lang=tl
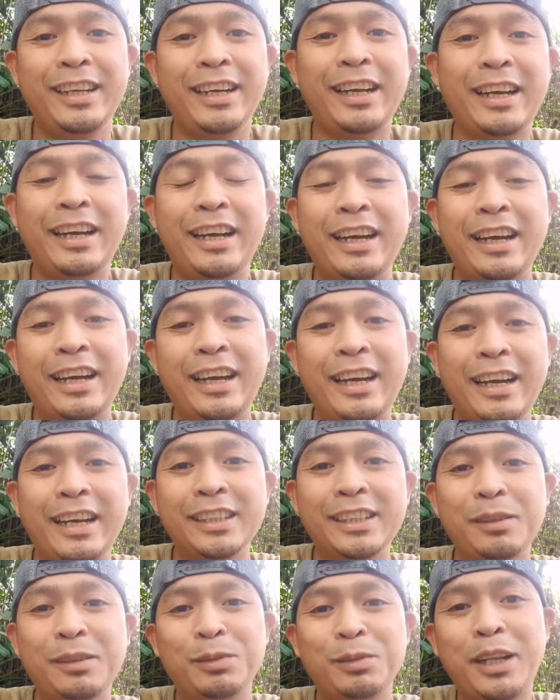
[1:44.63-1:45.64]
uh,
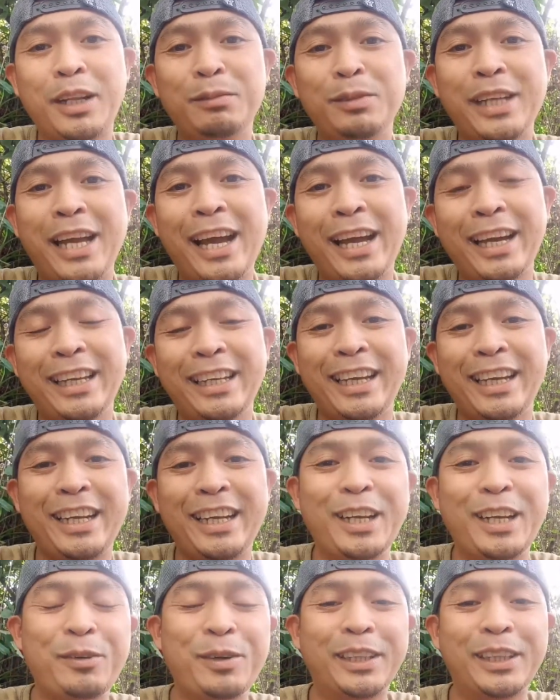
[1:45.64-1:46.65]
subscribe sa akin kaya
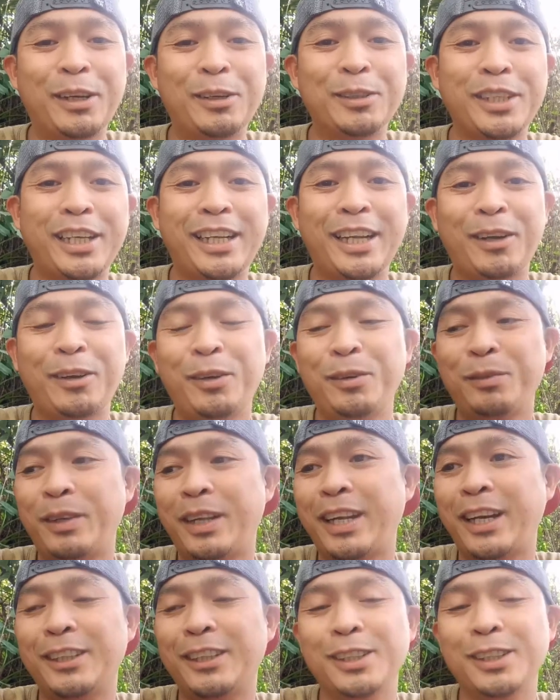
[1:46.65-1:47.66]
naging 1,000 ako
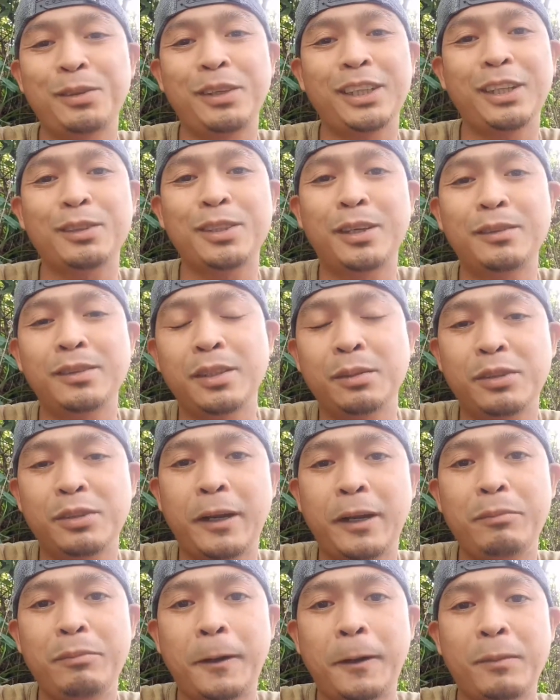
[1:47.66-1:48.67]
mga katoks 1,000
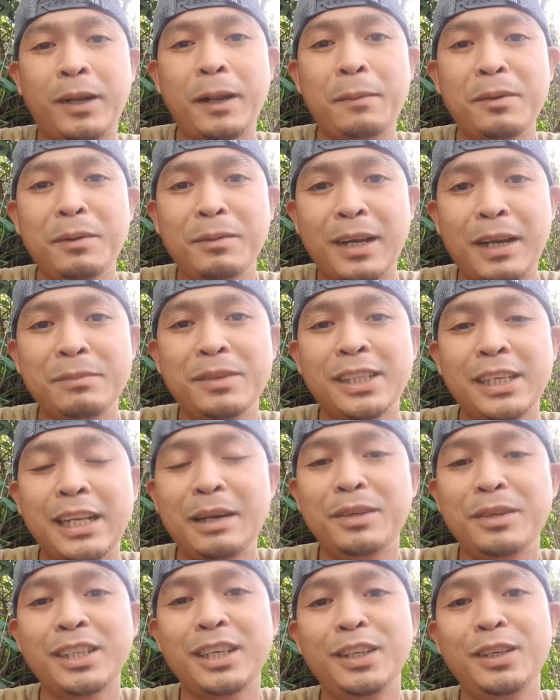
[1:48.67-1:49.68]
subscriber. Maraming maraming
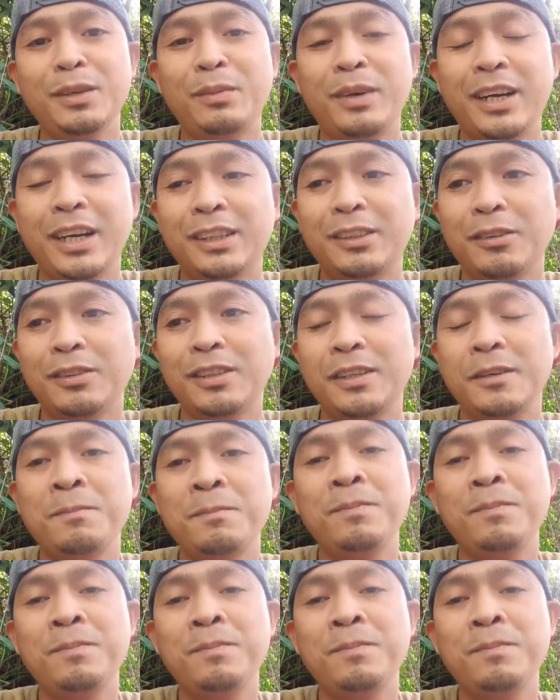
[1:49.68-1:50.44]
salamat sa inyo mga katoks.